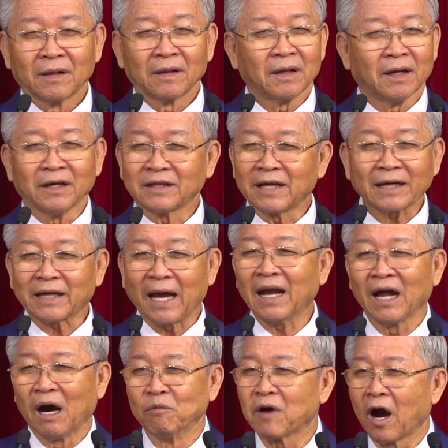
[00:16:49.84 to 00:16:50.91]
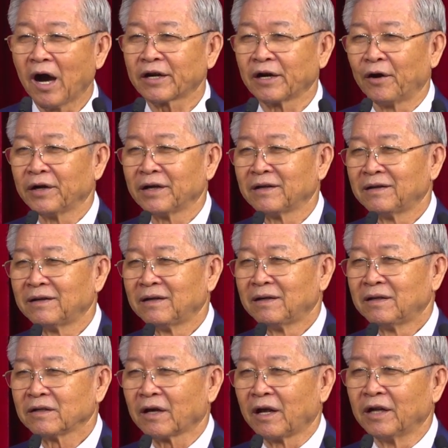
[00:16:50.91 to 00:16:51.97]
thì chắc chắn là không có rồi
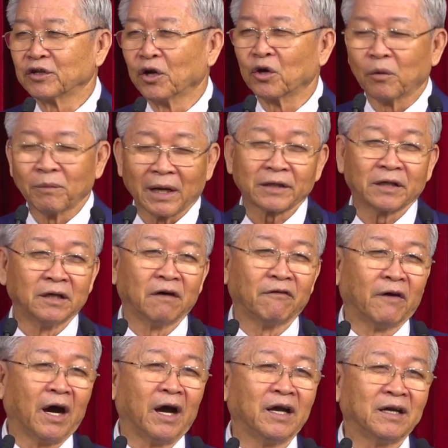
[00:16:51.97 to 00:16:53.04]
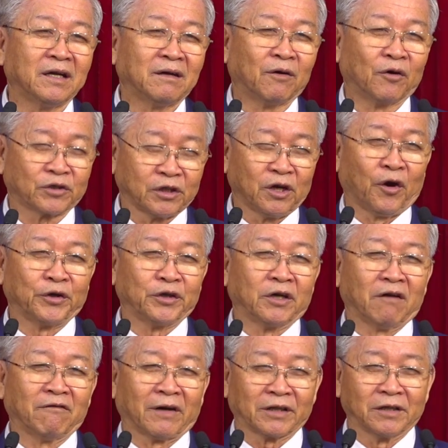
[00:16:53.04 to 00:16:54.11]
cho nên tôi cũng đã thưa với một sư hội
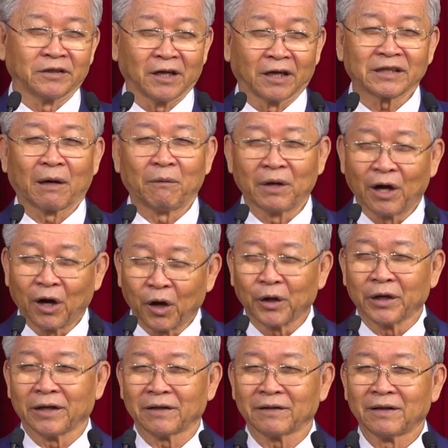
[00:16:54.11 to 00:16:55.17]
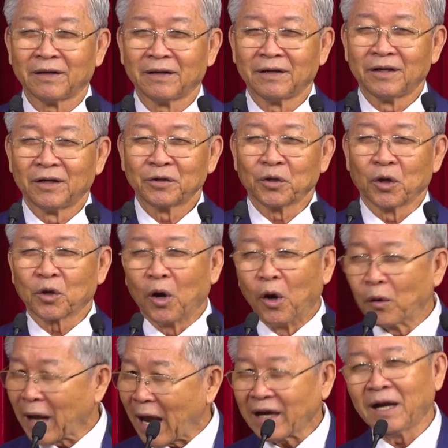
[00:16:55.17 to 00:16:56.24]
trưởng và thường trực tổng liên hội tôi cố
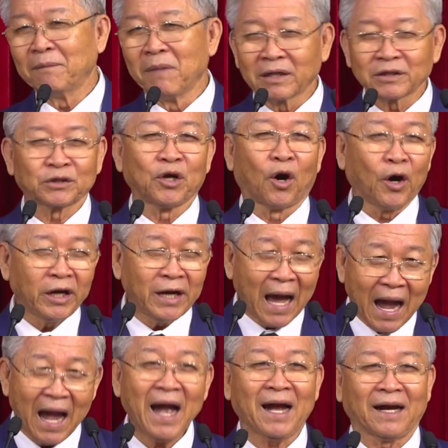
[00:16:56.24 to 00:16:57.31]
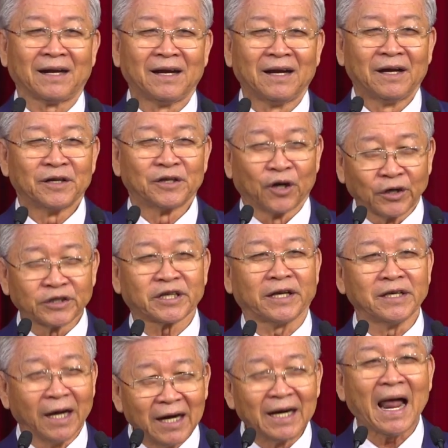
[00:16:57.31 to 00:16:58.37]
gắng đến mức tối đa rồi sẽ
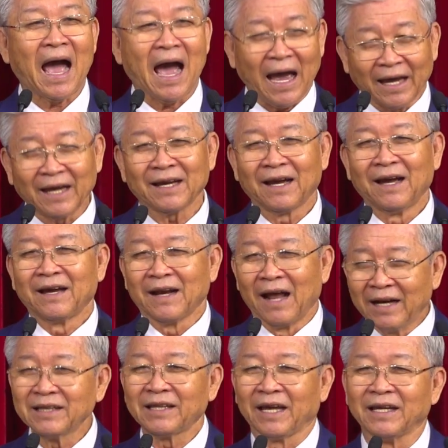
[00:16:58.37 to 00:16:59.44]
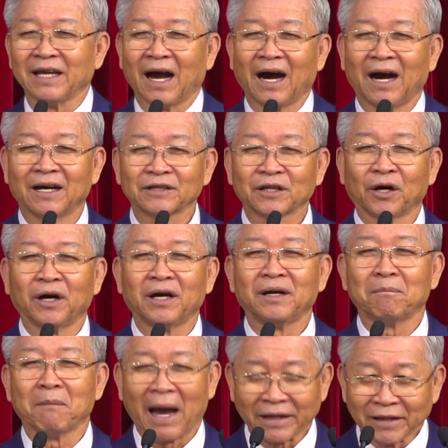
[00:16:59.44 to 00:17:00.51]
dừng lại đến thì giờ tôi
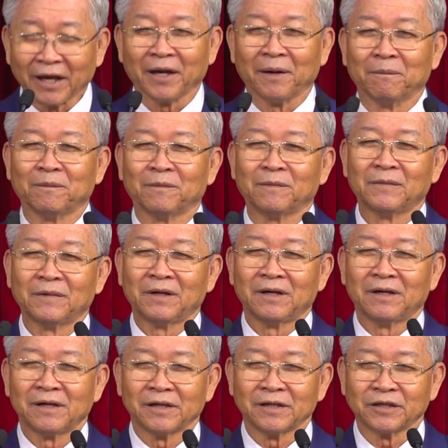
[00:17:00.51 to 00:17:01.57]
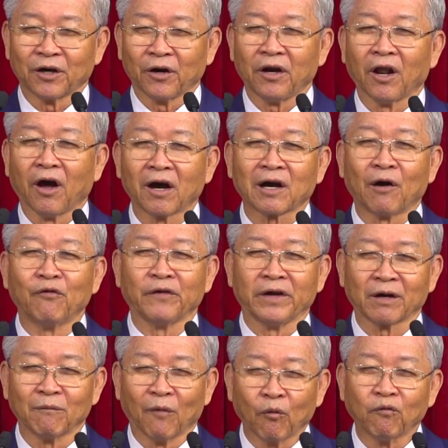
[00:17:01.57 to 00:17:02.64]
mãn nhiệm rồi lo công việc
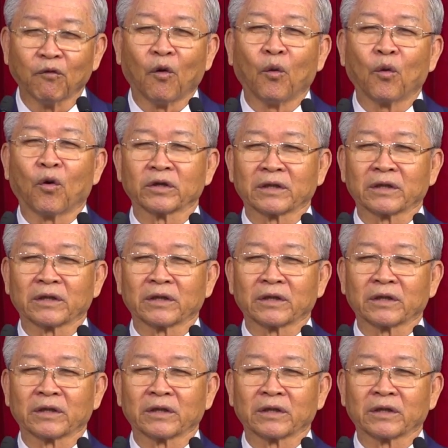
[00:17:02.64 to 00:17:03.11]
mục vụ của